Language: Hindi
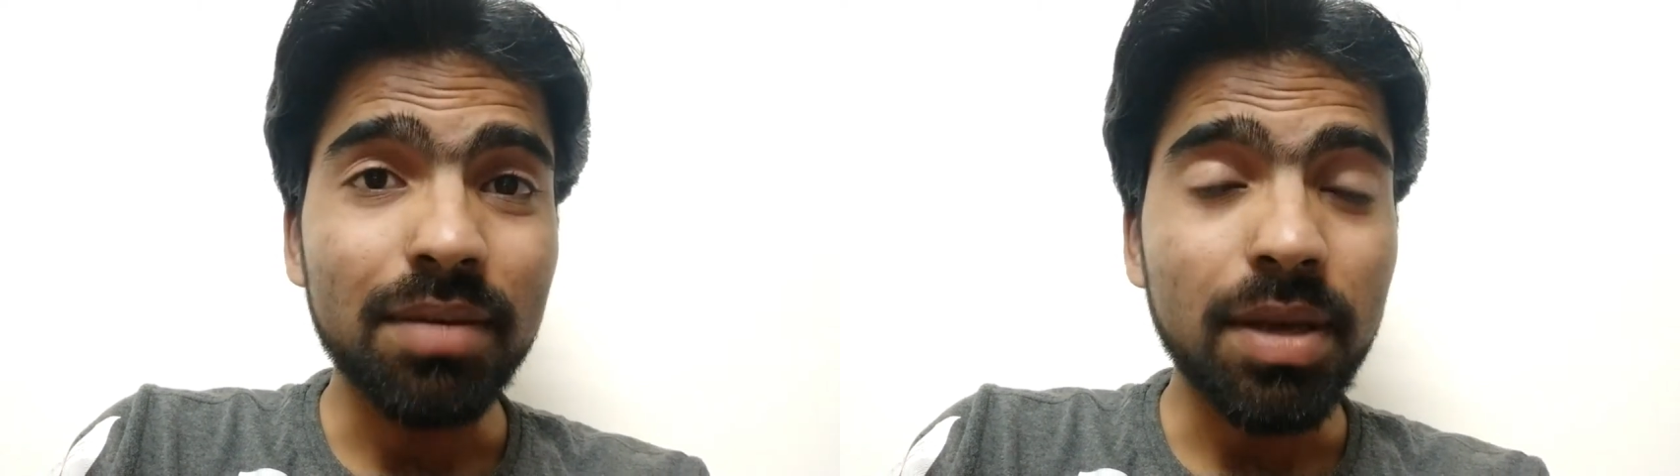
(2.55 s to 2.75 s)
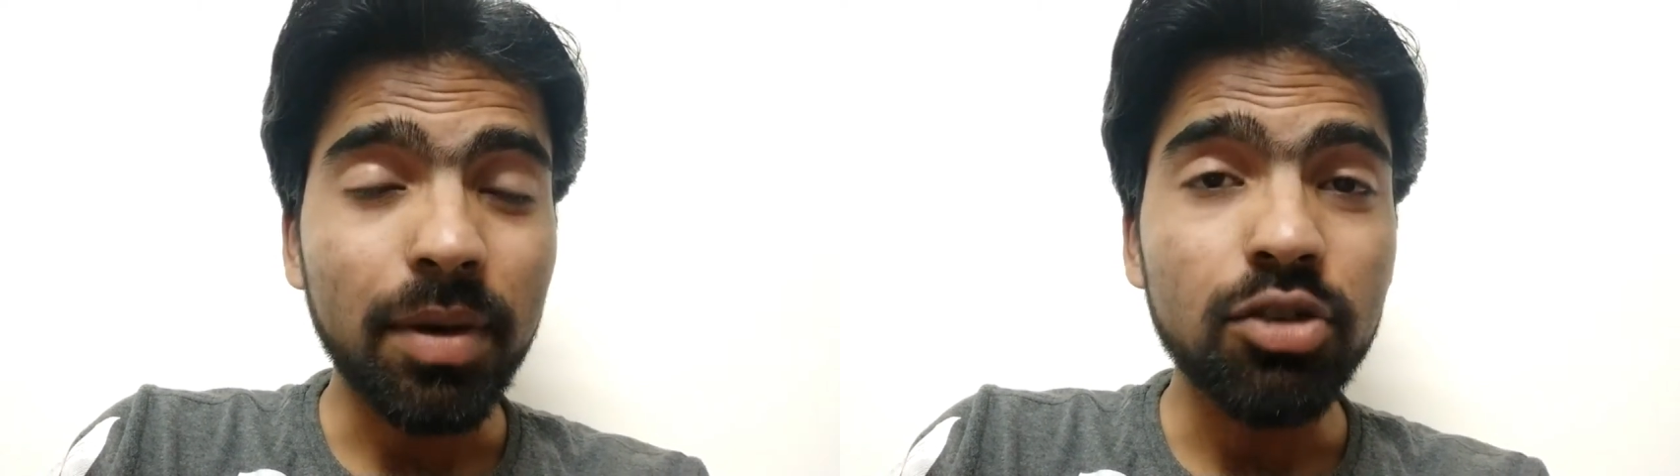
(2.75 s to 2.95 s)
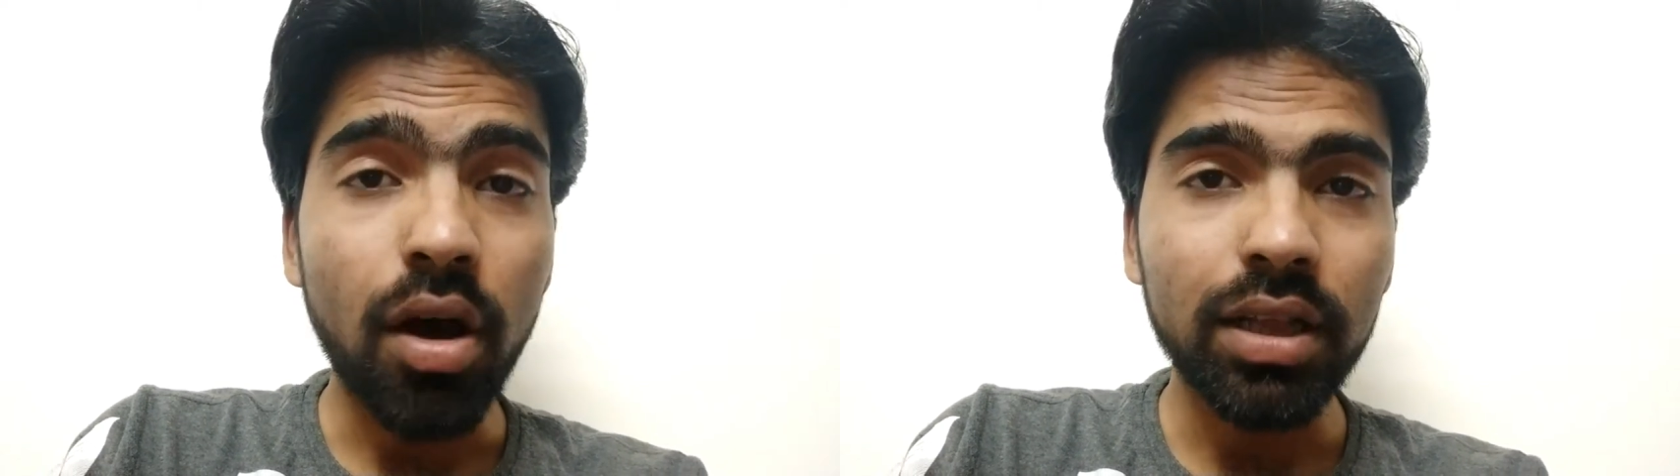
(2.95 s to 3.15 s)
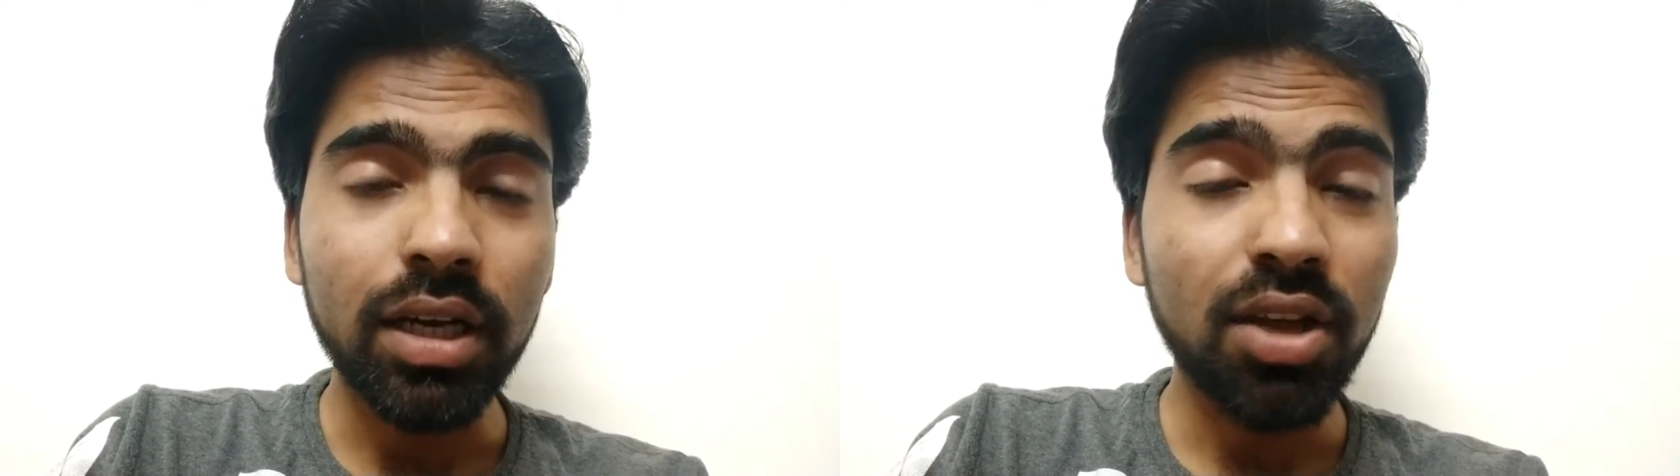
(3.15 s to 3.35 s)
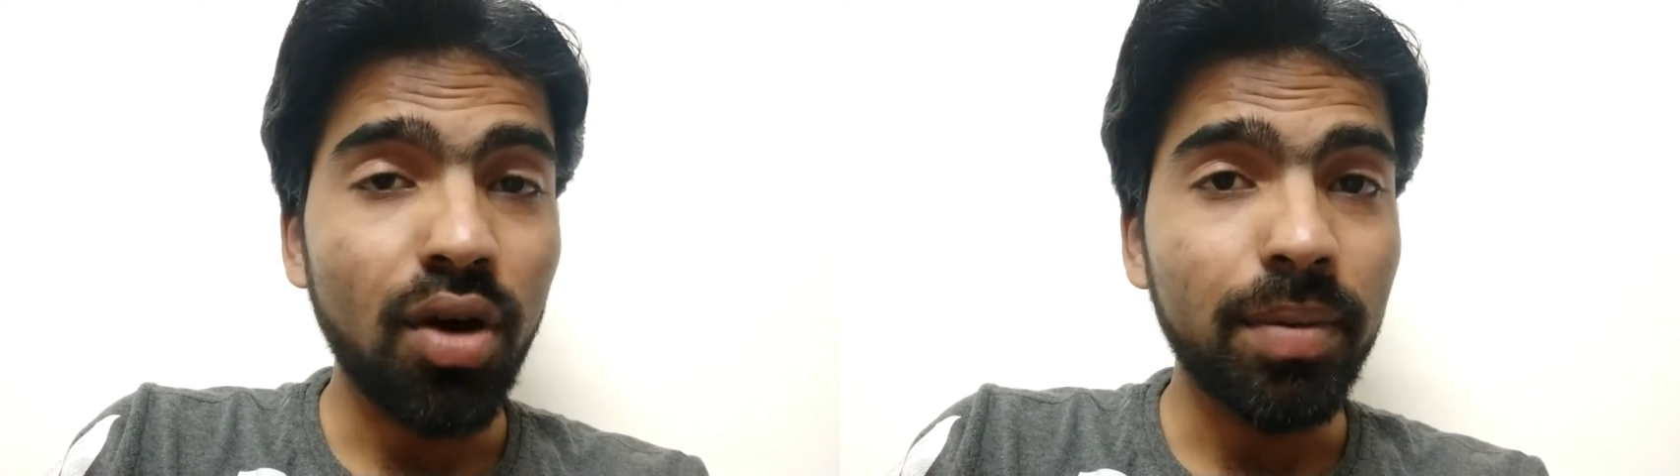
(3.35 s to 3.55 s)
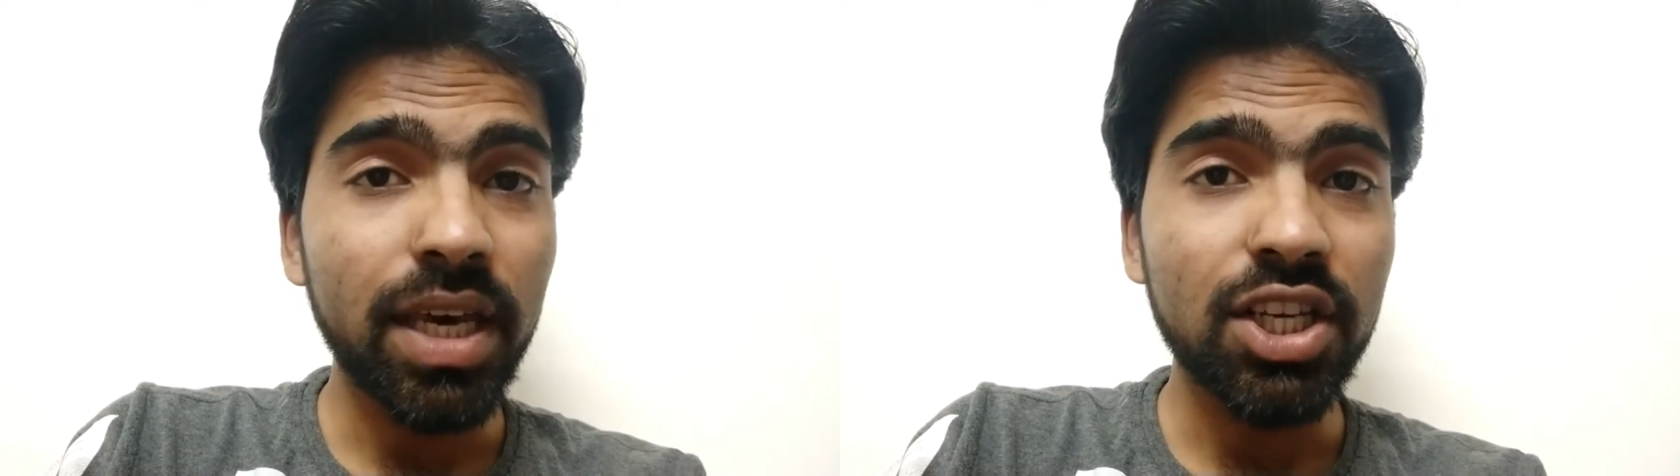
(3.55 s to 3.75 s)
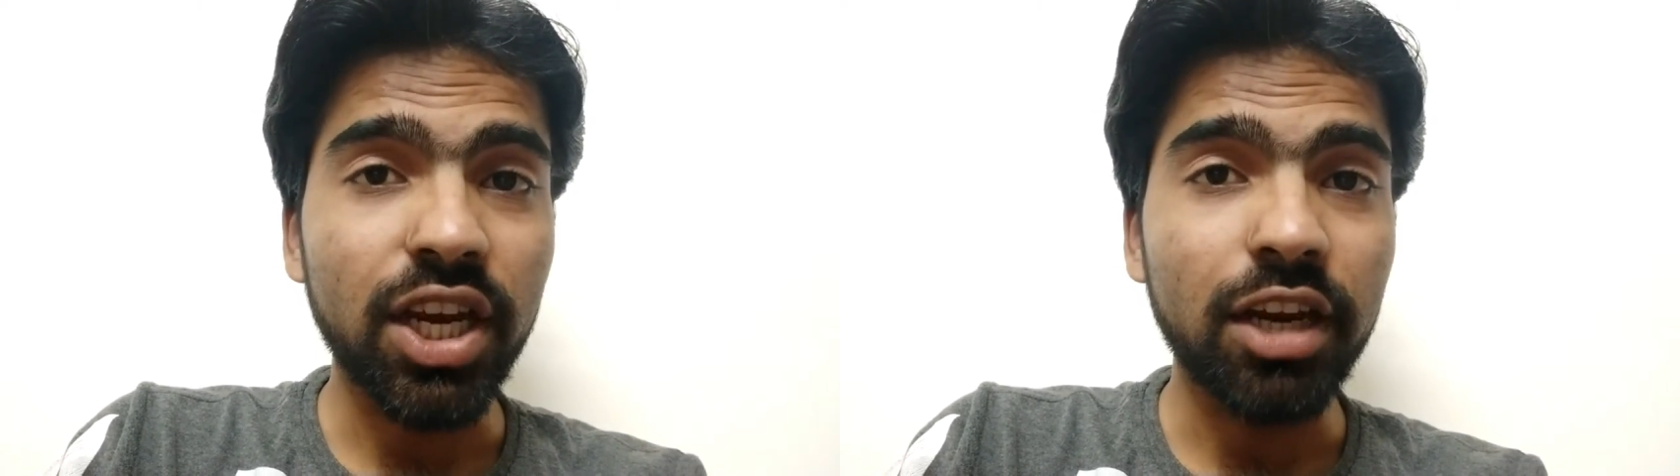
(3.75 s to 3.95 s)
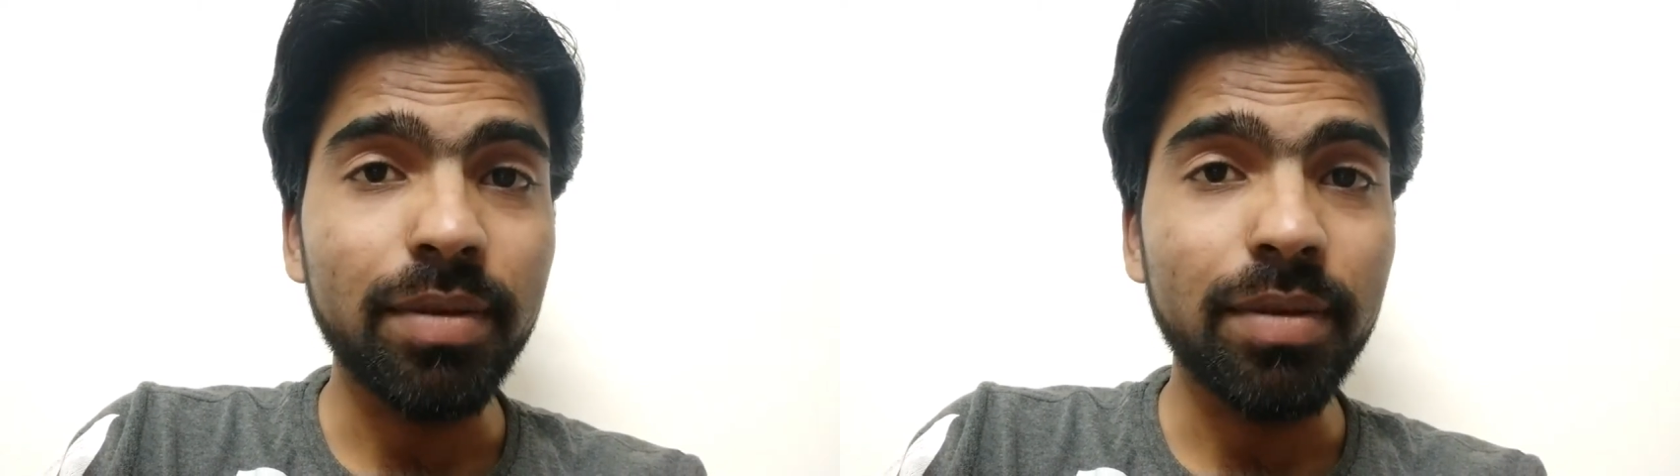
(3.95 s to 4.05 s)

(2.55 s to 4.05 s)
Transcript: आप सबका स्वागत करता हूँ आपके चैनल